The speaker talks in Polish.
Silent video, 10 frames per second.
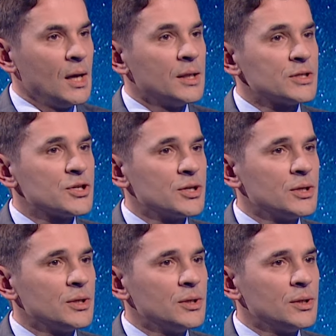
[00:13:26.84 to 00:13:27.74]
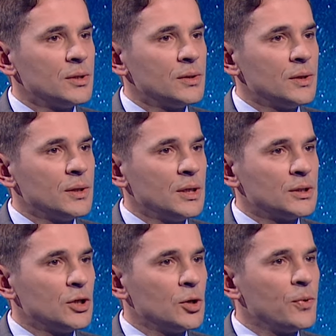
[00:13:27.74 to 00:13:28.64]
Znaczy, y, ja
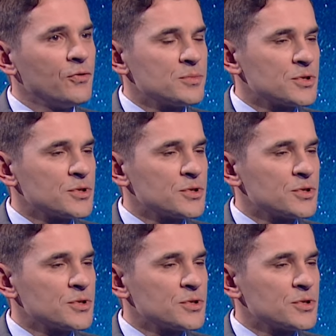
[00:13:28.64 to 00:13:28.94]
tylko powiem,